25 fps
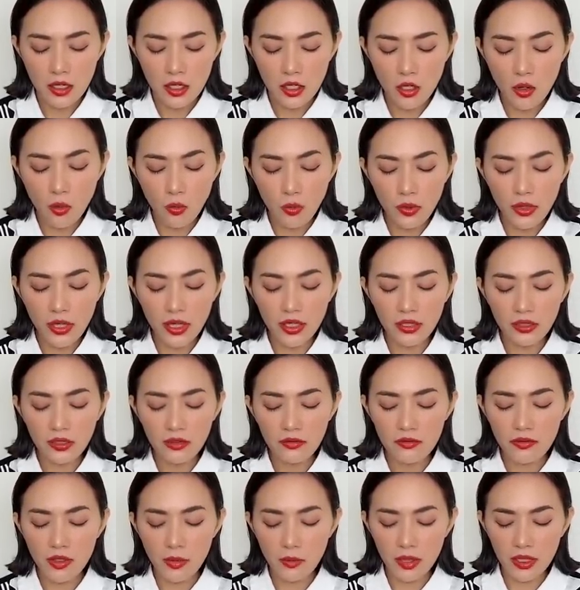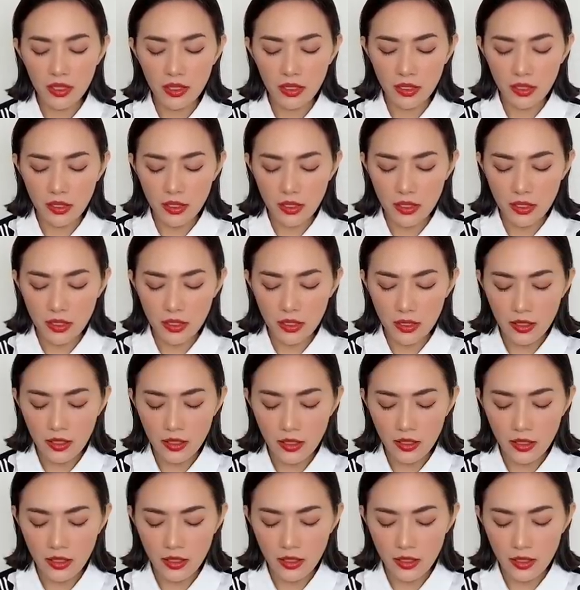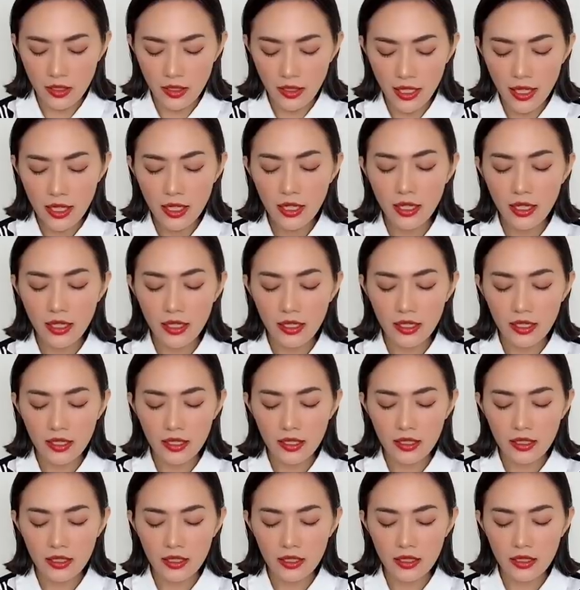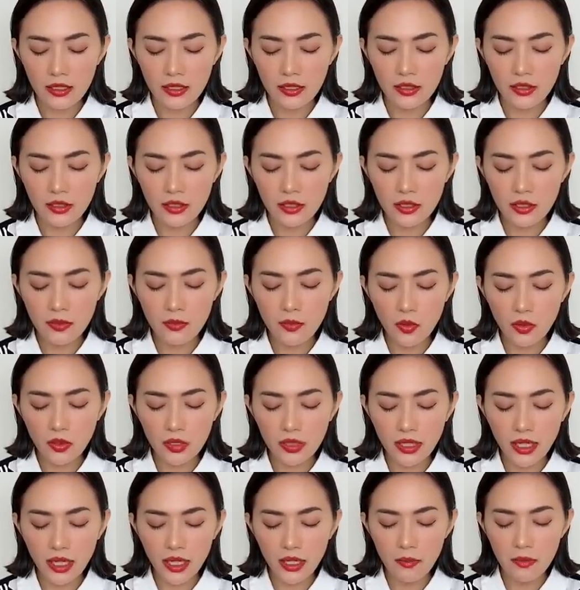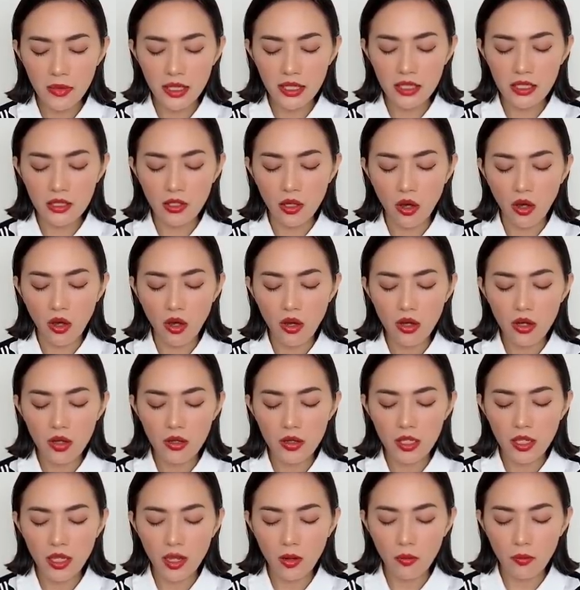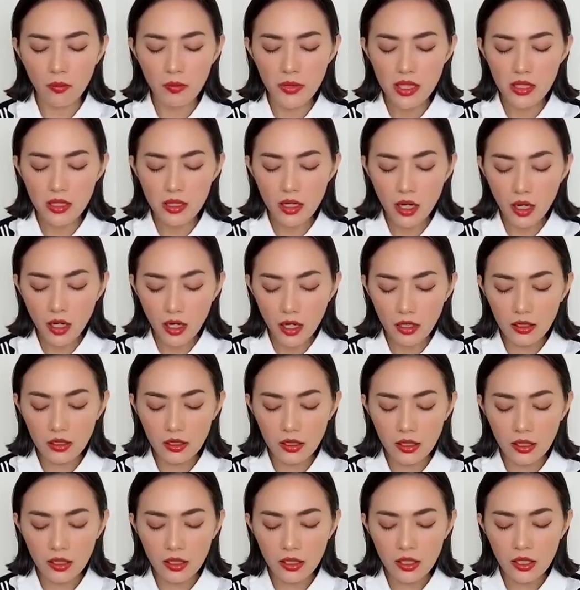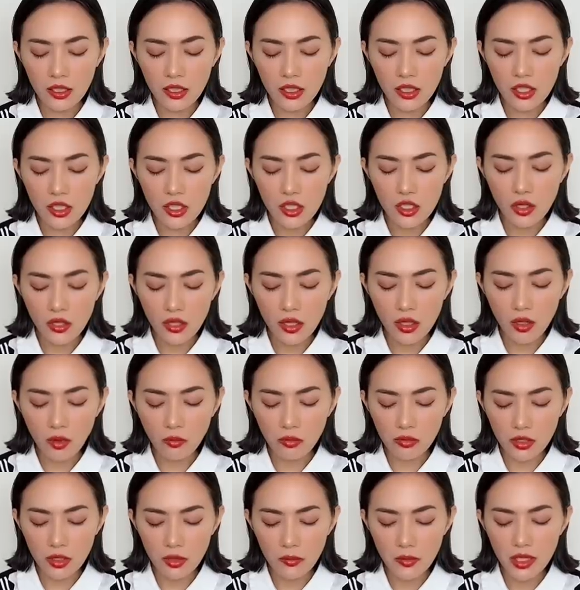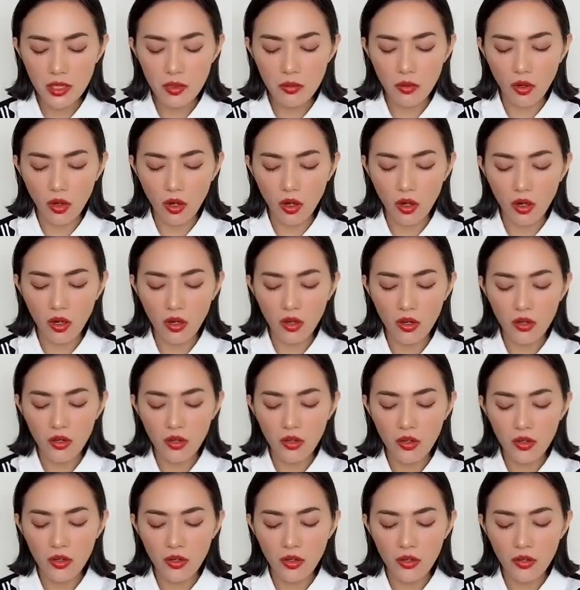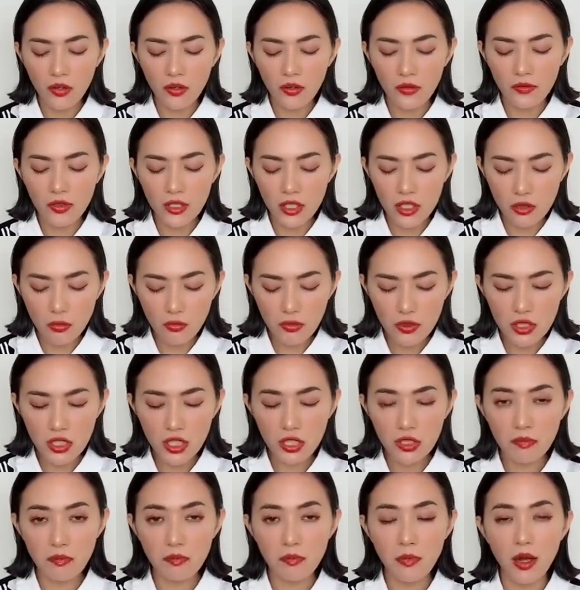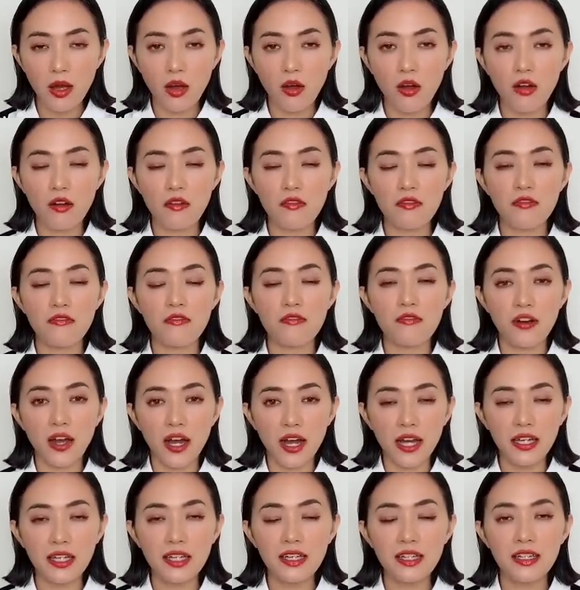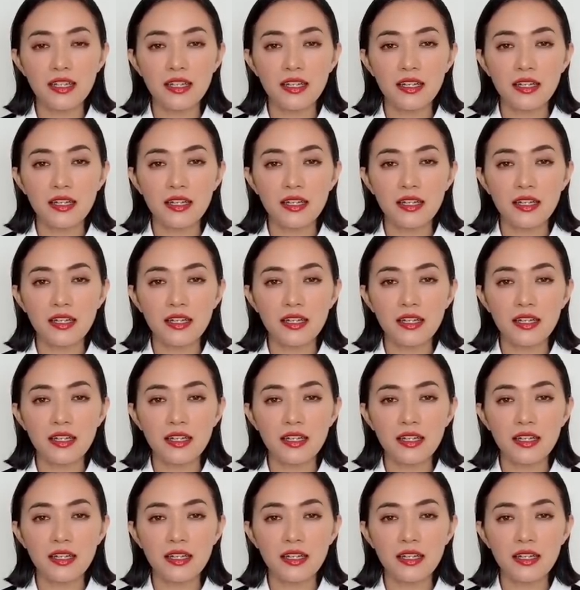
cung kính và mình lễ lạy như một cái bày tỏ lòng biết ơn cho cái lòng từ bi của họ vì chúng sinh mà họ phải